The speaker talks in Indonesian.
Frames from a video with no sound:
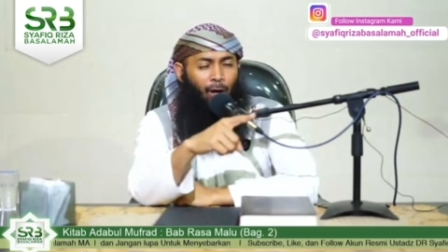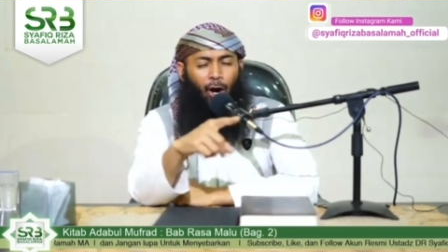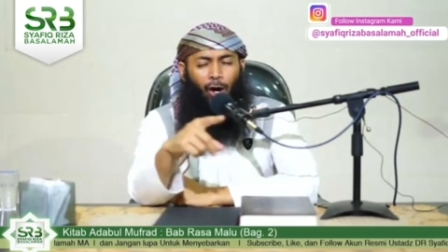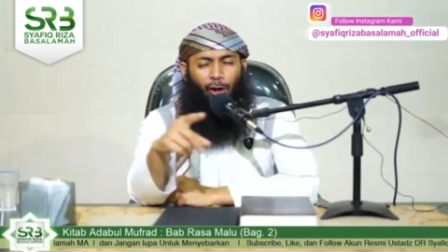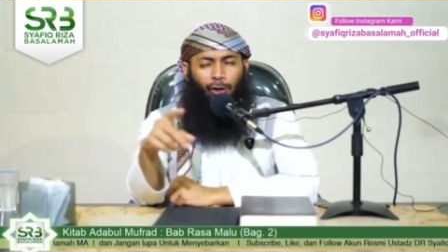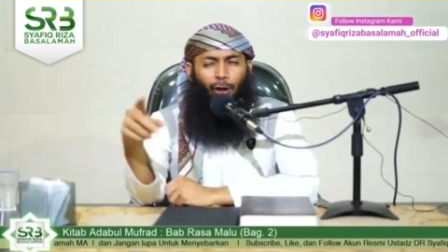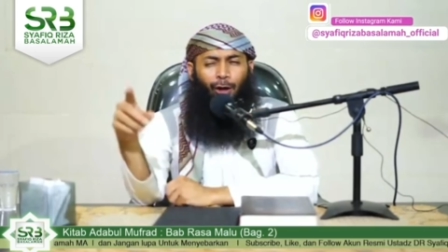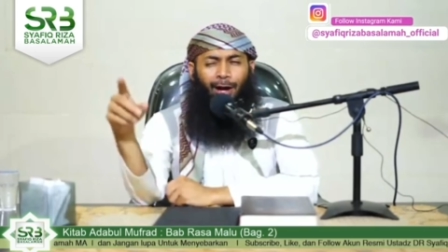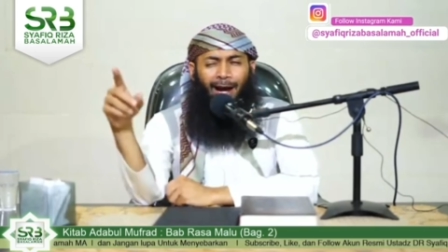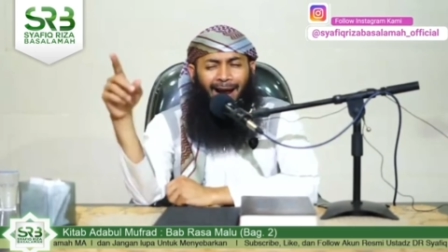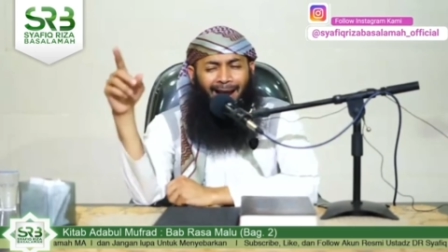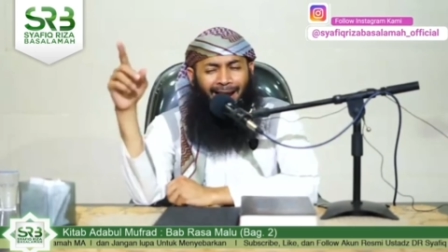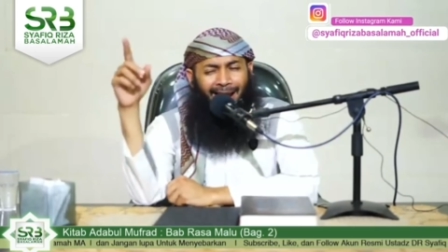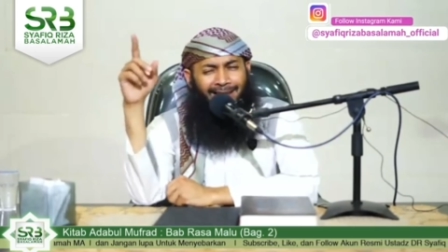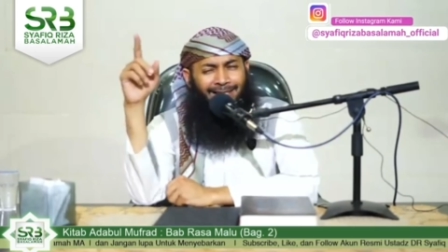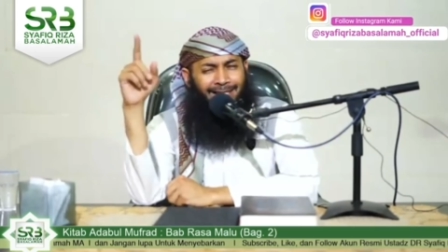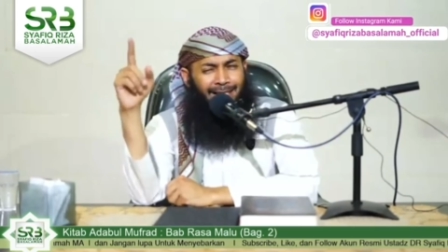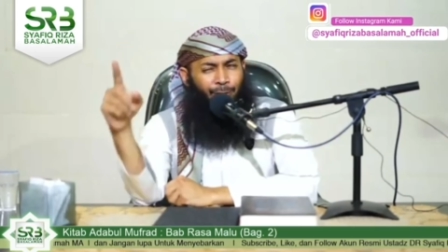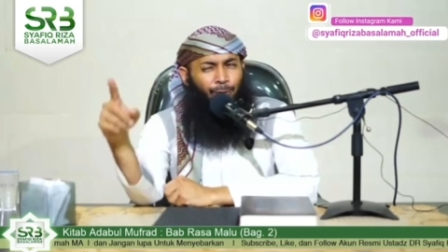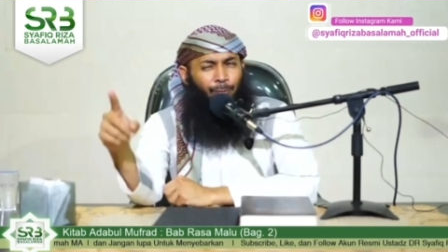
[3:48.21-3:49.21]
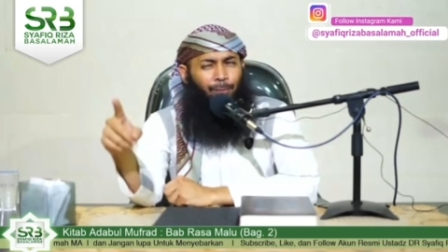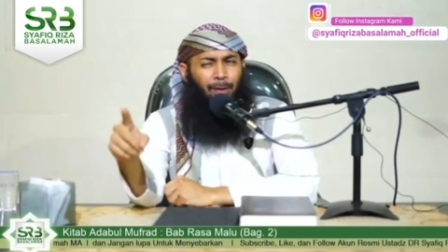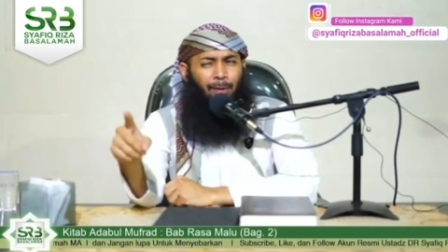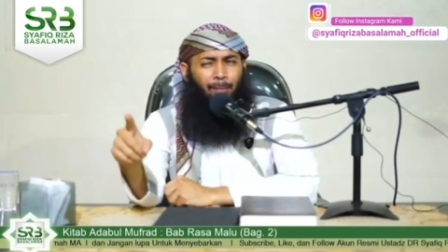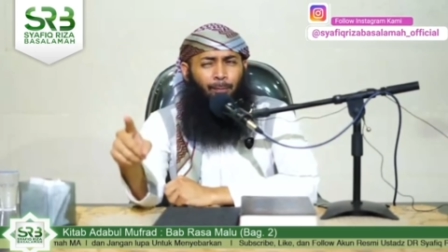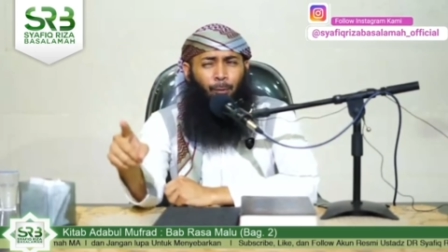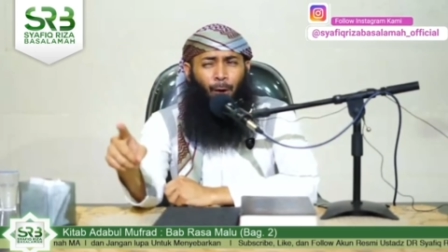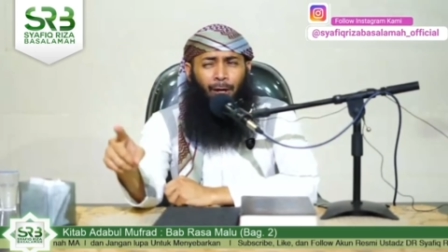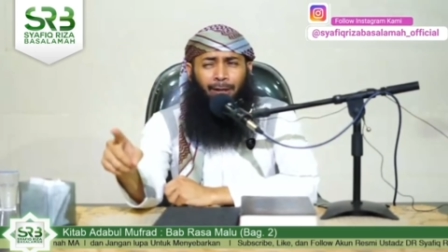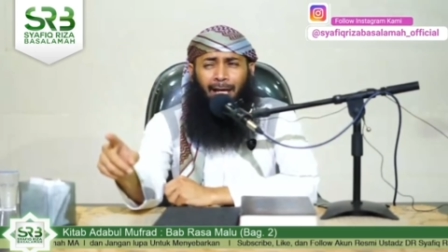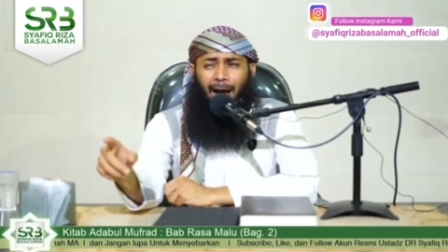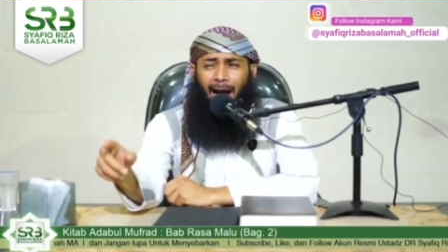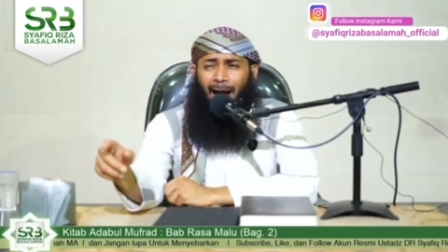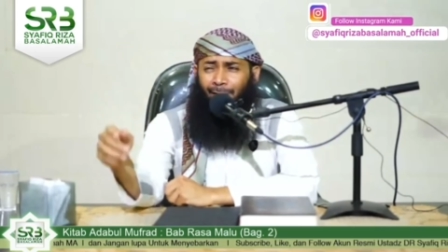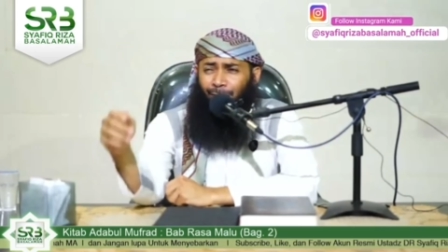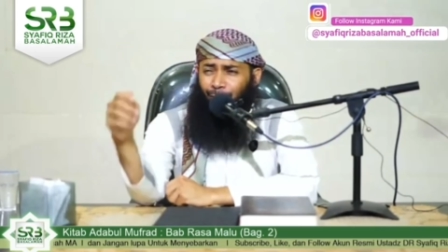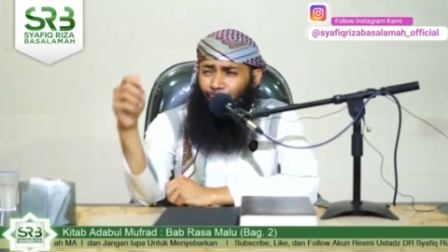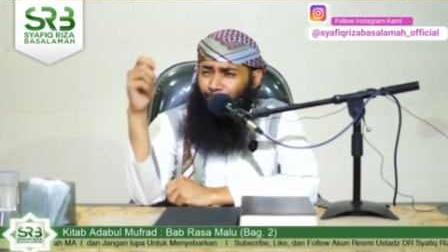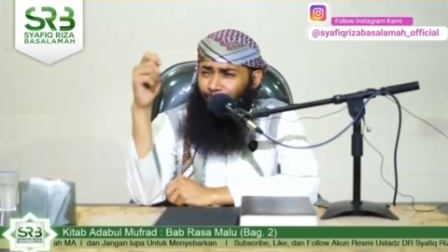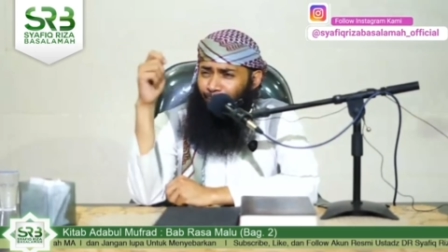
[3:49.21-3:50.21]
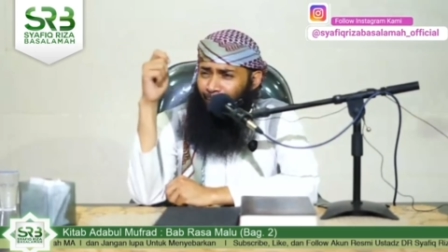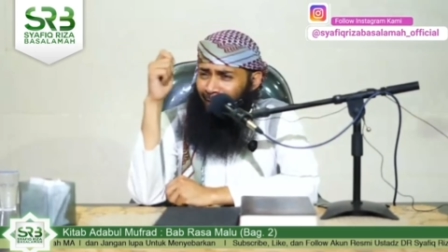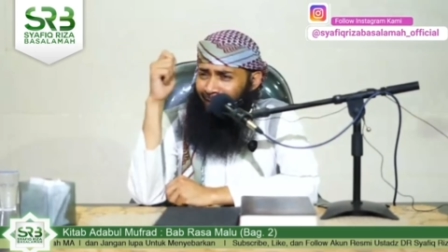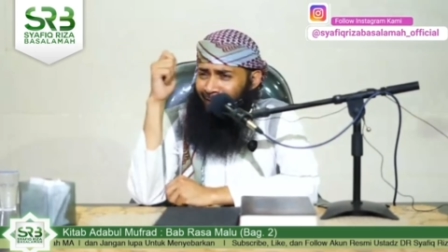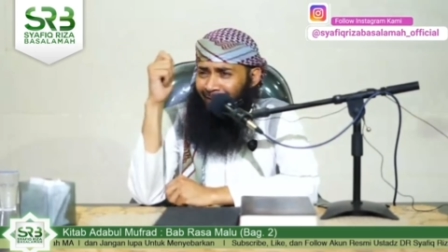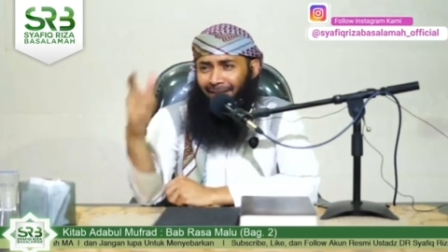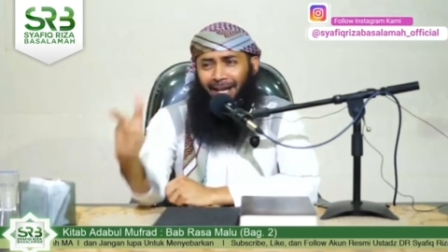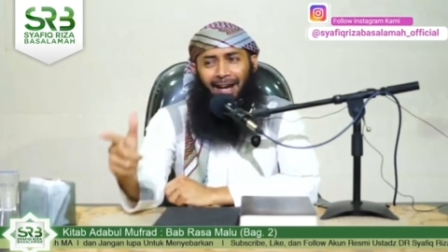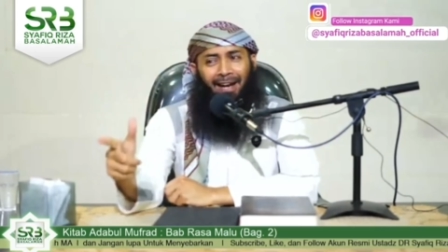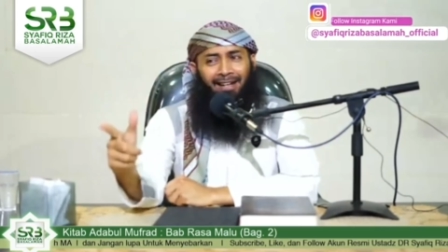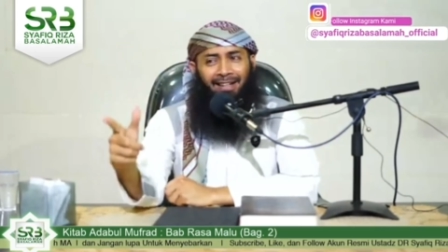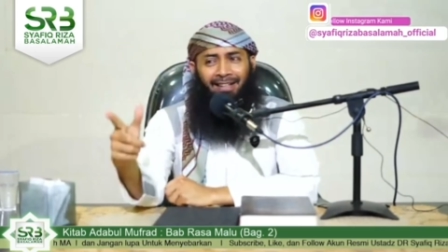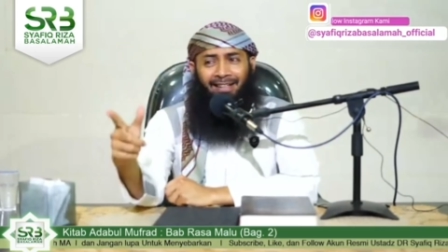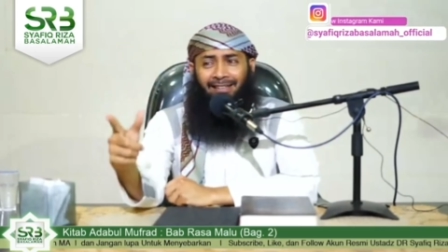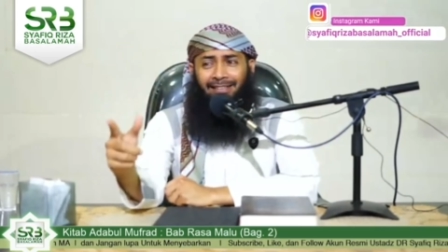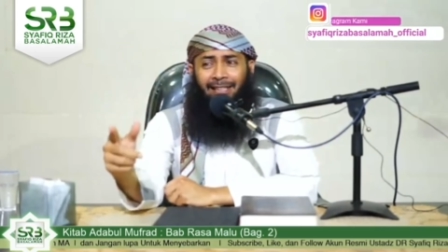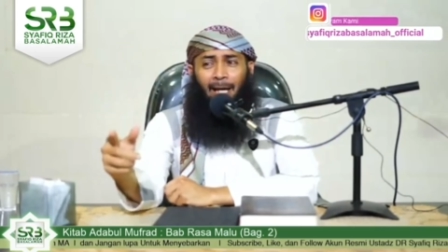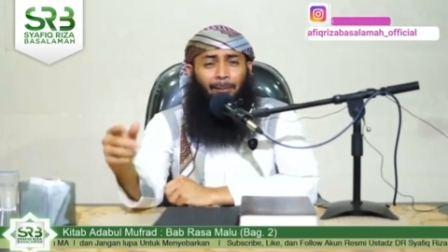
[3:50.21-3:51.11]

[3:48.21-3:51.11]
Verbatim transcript: Allah nggak kasih itu perempuan yang antum pindah.